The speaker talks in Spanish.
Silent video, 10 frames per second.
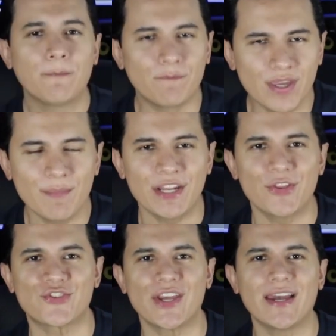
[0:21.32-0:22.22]

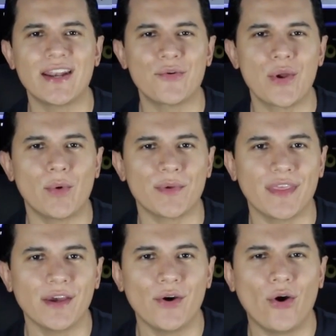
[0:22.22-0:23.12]
Bienvenidos sean a un nuevo
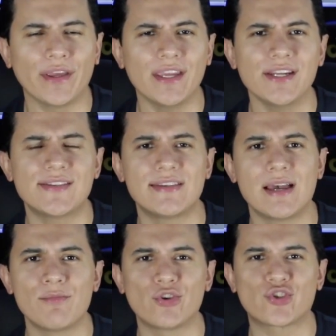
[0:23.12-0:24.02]
video,
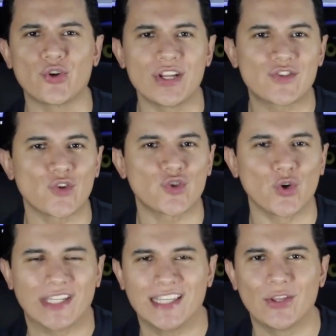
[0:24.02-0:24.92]
iniciamos con estos
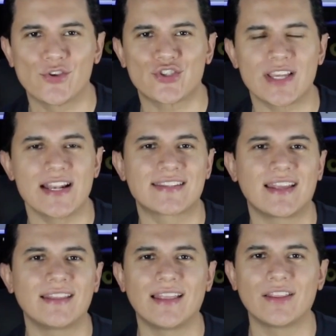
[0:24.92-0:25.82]
sonidos que le
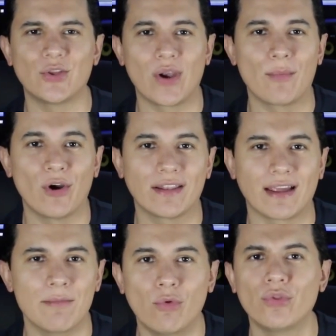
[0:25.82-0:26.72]
están dando la vuelta
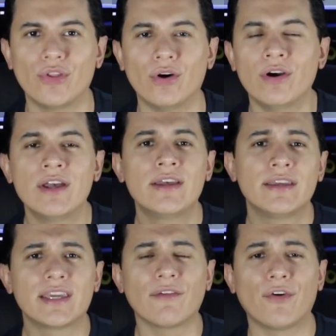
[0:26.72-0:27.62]
al mundo
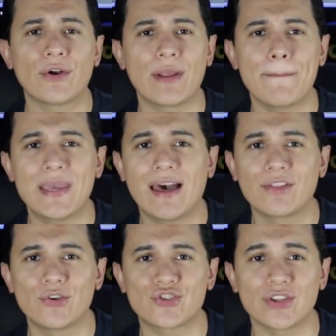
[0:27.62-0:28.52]
y que fueron
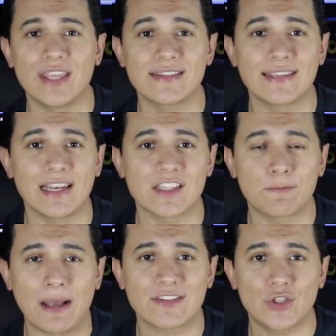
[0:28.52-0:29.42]
enviados desde el
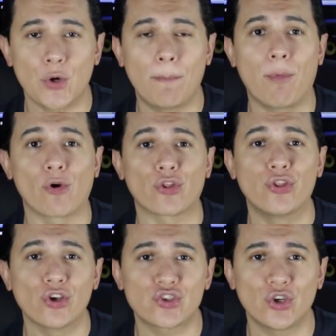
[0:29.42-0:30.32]
espacio por
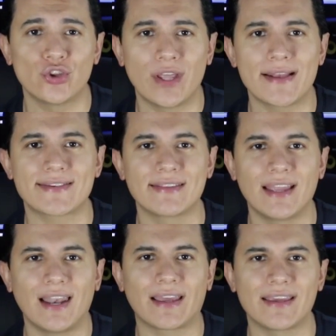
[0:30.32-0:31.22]
dos ondas
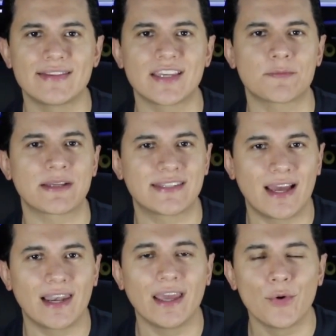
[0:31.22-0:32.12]
de la Agencia
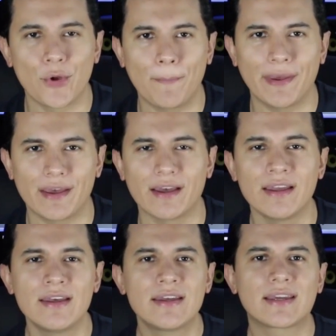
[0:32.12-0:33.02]
Espacial Europea
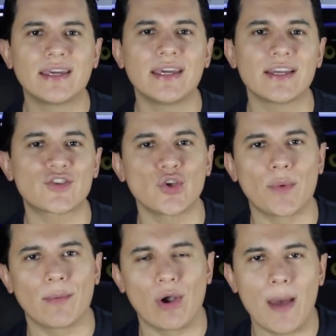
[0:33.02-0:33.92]
que
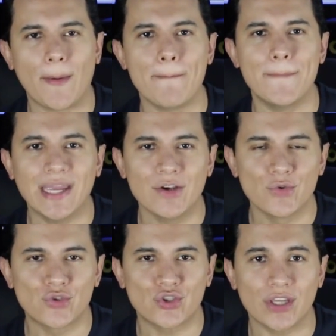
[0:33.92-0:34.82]
sobrevolaban
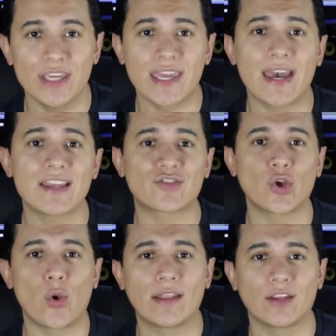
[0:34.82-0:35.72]
Venus y que a esto
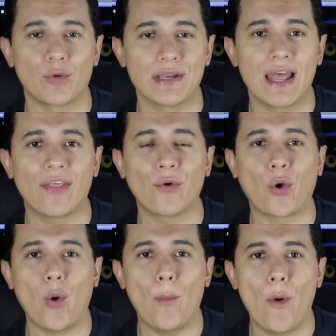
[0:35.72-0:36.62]
lo han denominado
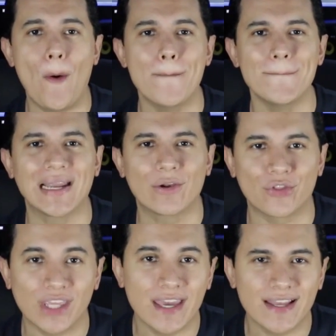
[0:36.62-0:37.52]
como
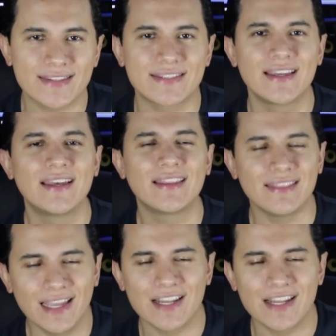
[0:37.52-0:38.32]
melodías del